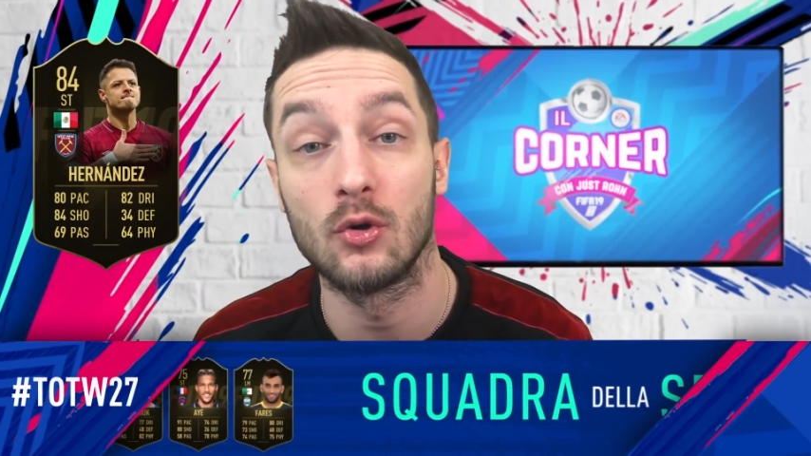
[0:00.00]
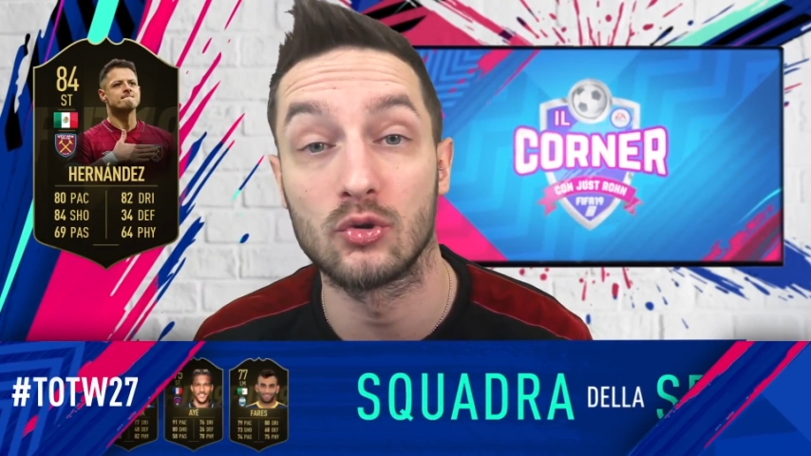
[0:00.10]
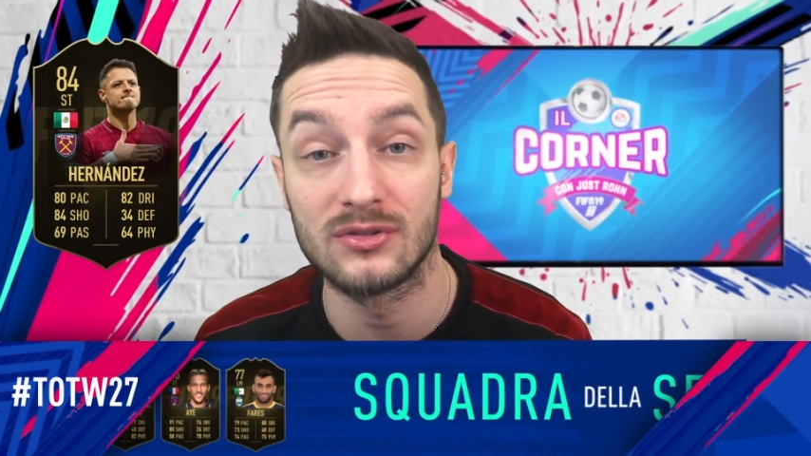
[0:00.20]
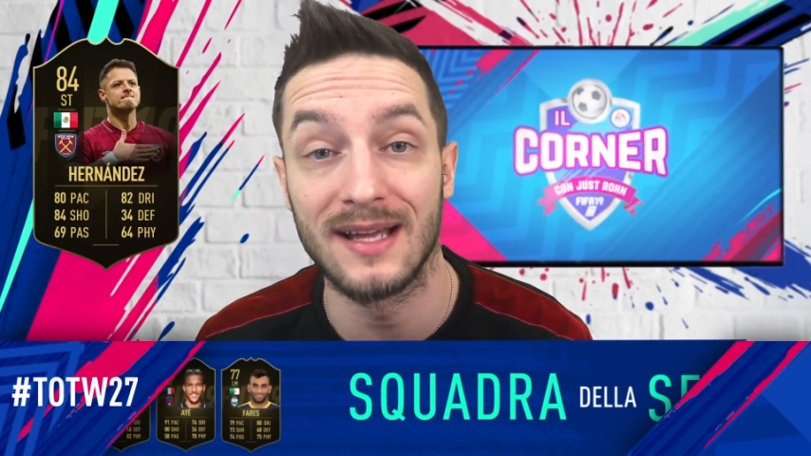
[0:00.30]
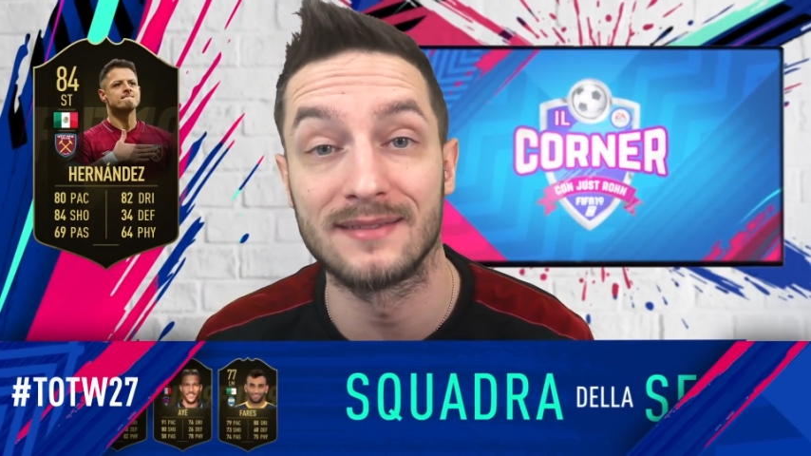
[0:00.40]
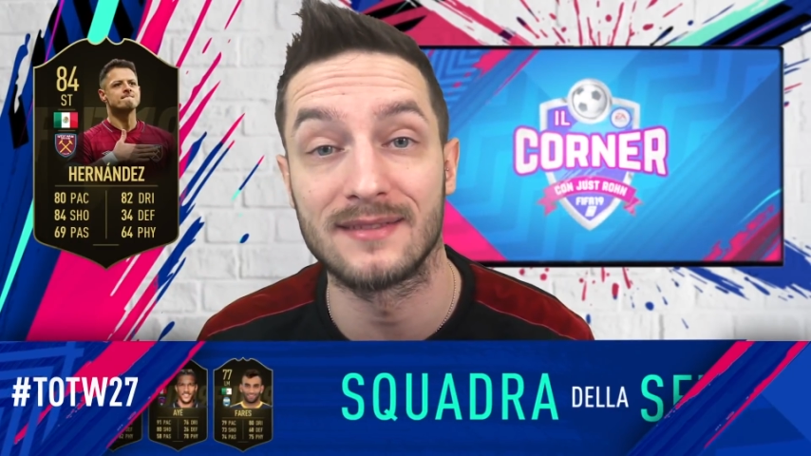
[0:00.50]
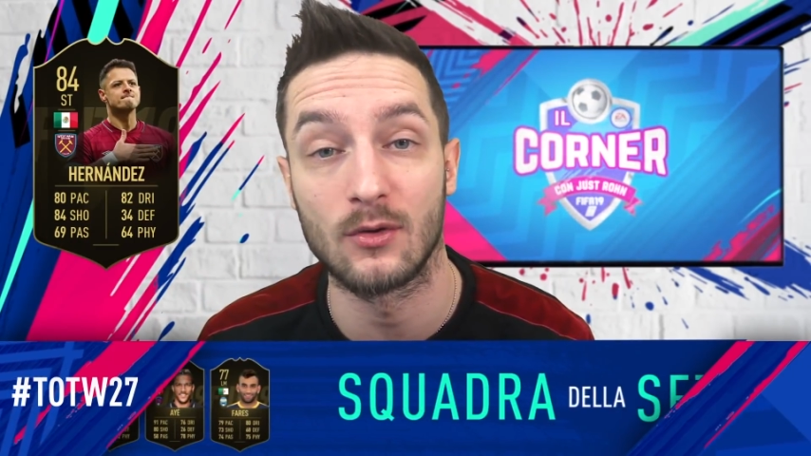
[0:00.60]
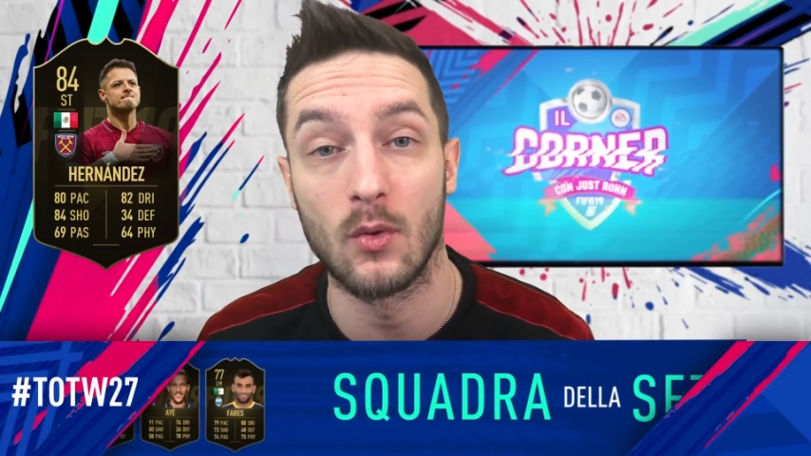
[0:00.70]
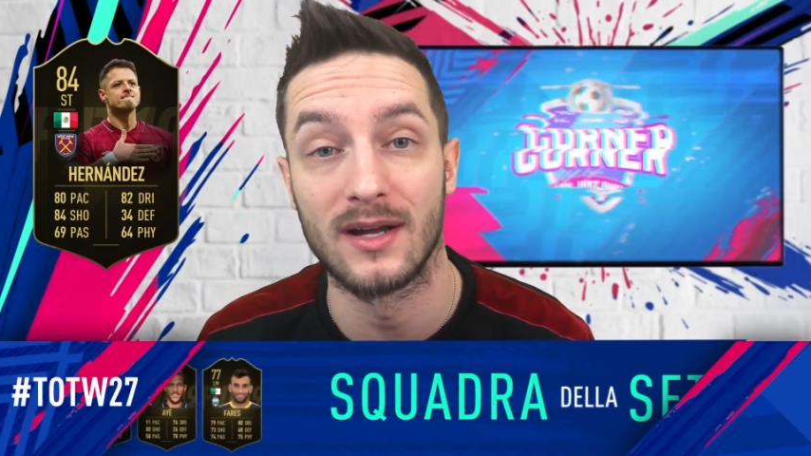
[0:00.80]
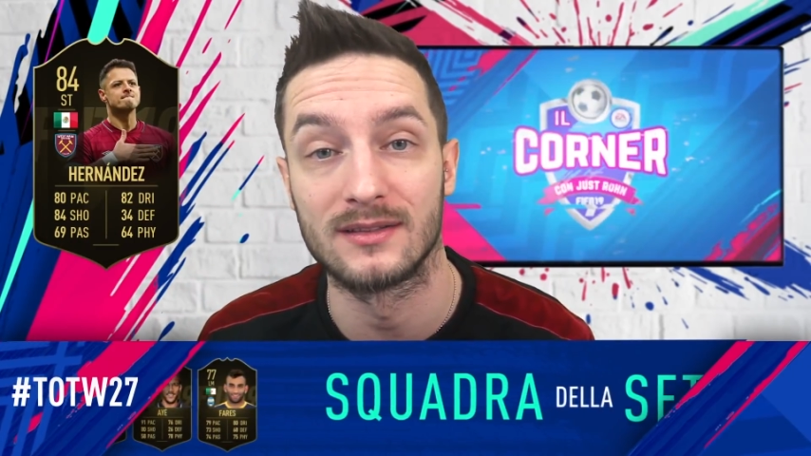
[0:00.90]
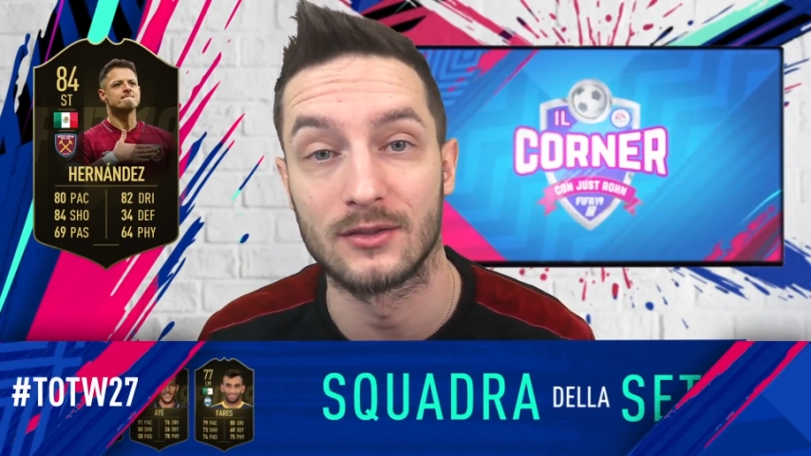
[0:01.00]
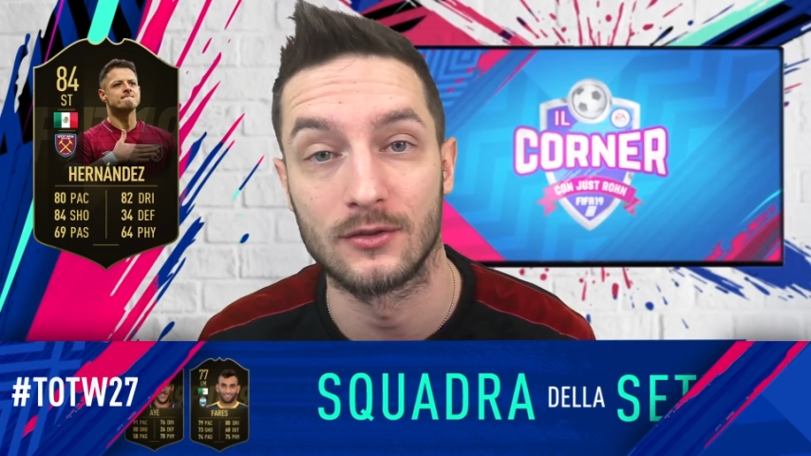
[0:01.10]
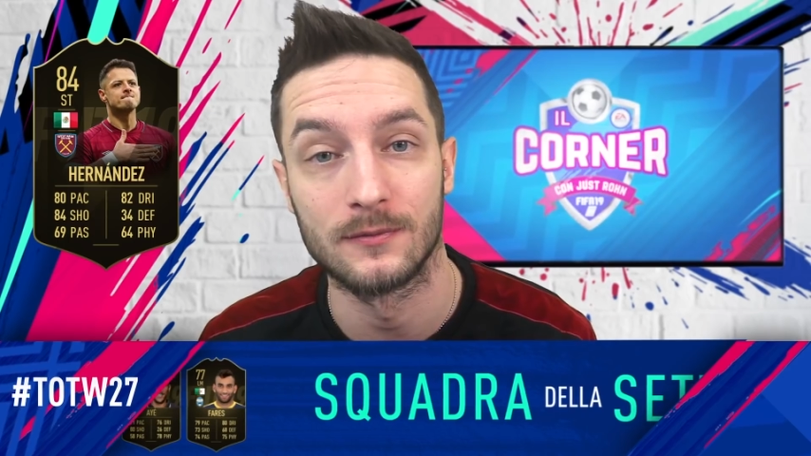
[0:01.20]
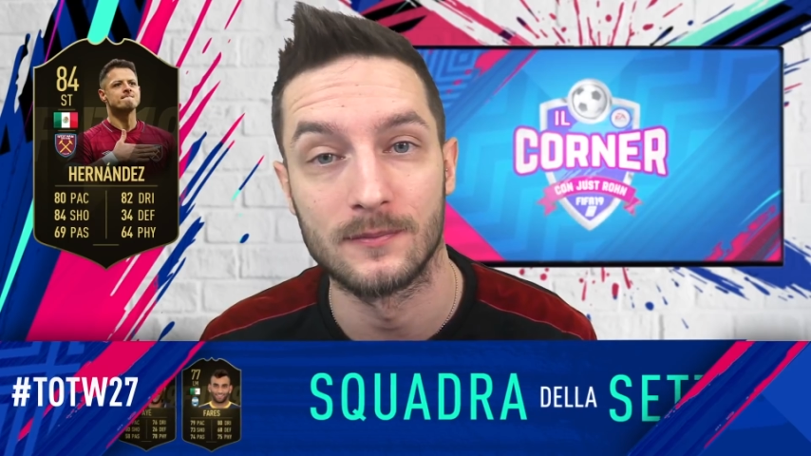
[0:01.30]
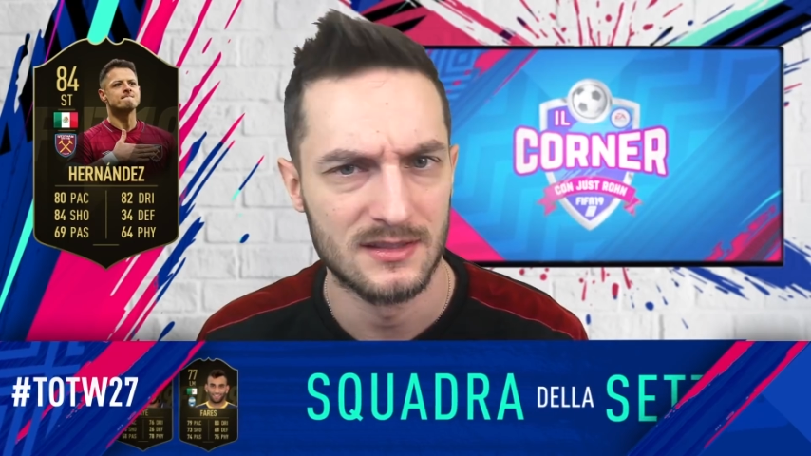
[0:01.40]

84.